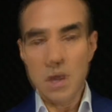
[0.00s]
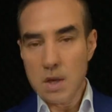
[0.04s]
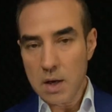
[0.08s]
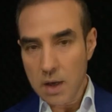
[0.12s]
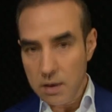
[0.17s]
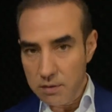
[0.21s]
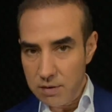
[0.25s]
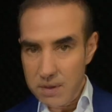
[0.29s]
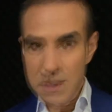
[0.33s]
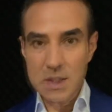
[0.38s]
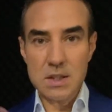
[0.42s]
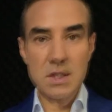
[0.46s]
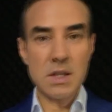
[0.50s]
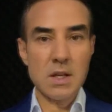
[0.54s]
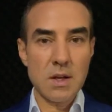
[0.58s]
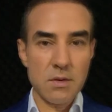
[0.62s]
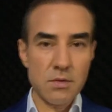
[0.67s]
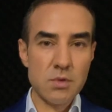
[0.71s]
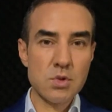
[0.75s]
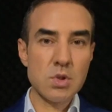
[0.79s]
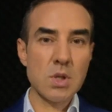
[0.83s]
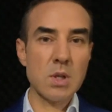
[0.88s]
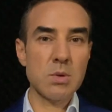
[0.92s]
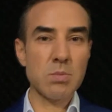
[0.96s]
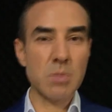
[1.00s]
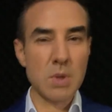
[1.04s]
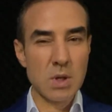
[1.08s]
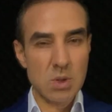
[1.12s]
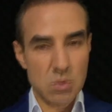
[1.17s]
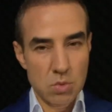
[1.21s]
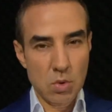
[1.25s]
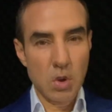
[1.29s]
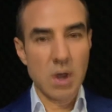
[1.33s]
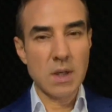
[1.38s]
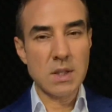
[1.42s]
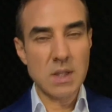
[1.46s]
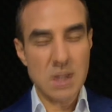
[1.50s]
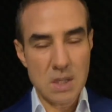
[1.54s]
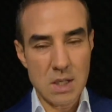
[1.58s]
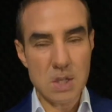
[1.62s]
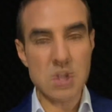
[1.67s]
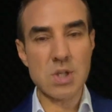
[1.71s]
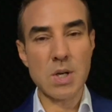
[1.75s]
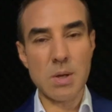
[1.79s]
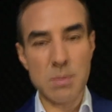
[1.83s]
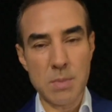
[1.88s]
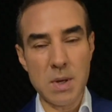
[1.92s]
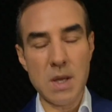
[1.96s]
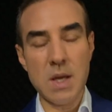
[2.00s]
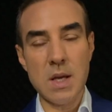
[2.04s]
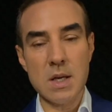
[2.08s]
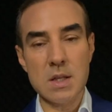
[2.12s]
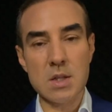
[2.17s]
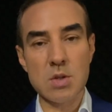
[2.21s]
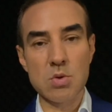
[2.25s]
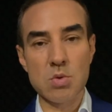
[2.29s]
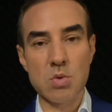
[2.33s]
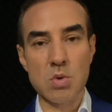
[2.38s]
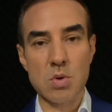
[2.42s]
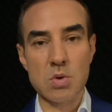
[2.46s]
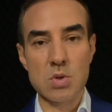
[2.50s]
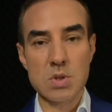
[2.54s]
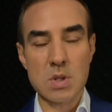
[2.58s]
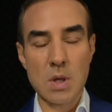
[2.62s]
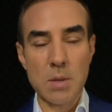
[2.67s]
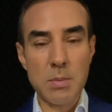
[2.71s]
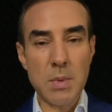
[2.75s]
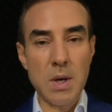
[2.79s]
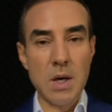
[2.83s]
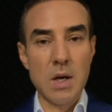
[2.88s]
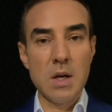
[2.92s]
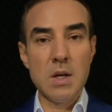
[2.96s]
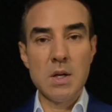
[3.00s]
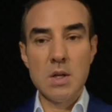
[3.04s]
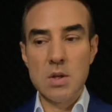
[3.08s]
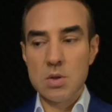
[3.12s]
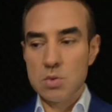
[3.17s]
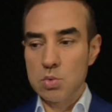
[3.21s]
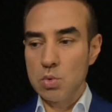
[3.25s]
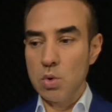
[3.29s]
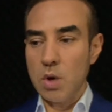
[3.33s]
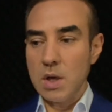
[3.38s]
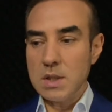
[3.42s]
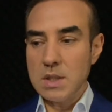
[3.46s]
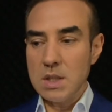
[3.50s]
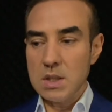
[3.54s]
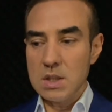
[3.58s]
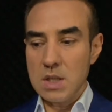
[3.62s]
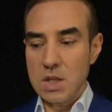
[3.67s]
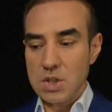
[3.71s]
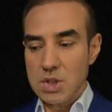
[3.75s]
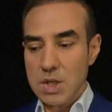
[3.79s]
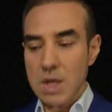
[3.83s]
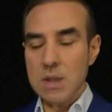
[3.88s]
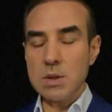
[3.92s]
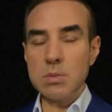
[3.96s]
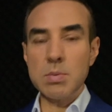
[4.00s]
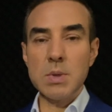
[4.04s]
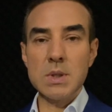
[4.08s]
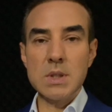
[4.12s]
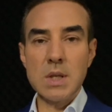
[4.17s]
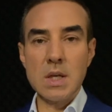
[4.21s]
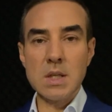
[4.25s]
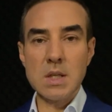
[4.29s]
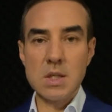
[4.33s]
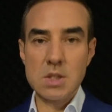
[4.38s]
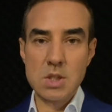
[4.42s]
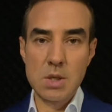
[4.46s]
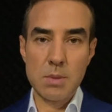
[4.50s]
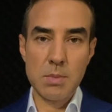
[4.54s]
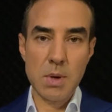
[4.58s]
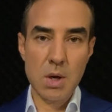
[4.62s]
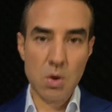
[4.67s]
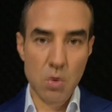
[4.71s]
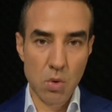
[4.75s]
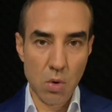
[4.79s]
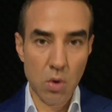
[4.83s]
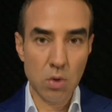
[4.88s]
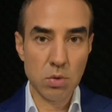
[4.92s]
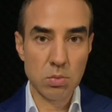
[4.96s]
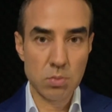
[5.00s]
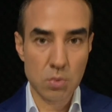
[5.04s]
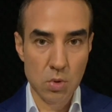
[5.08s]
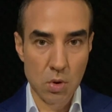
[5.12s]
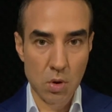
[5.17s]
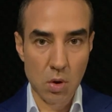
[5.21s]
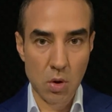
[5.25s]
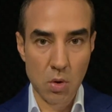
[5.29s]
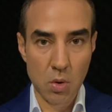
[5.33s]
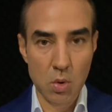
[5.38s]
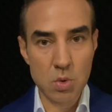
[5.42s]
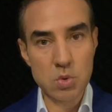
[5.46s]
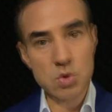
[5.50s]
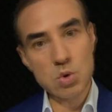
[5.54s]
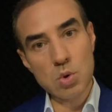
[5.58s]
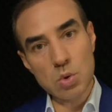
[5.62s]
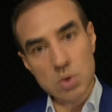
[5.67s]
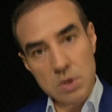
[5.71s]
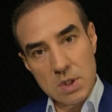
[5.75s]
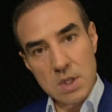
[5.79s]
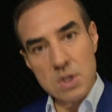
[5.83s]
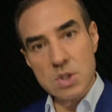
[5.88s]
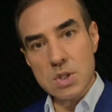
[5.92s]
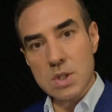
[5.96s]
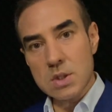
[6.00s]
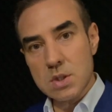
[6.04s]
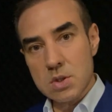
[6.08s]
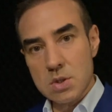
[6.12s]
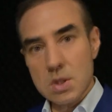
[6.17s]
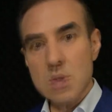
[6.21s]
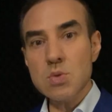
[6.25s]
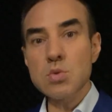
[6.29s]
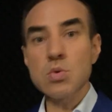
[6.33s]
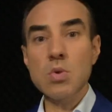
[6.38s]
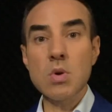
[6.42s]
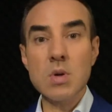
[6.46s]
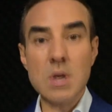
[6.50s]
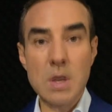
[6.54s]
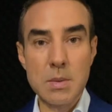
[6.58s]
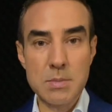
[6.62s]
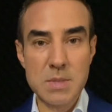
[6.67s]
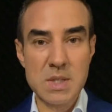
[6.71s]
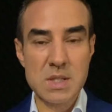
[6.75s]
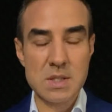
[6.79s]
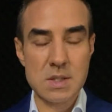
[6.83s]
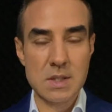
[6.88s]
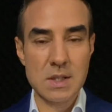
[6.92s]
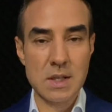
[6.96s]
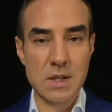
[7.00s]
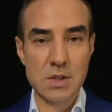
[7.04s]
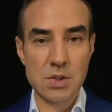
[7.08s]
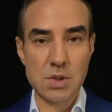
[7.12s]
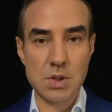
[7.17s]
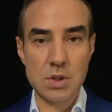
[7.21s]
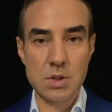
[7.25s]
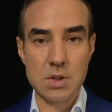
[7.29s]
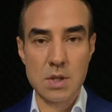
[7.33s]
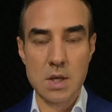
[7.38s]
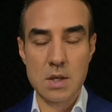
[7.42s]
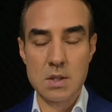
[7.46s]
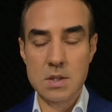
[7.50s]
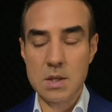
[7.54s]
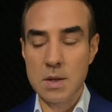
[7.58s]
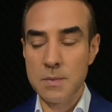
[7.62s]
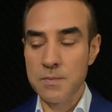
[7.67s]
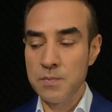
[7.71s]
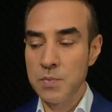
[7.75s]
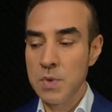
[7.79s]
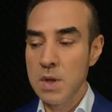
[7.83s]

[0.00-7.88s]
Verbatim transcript: Havayı teneffüs etmeyi, doğayı yaşamaya gidiyoruz. Ama doğayı yaşatmadan yaşamak olmuyor. Önce onu yaşatacağız, sonra biz yaşayacağız.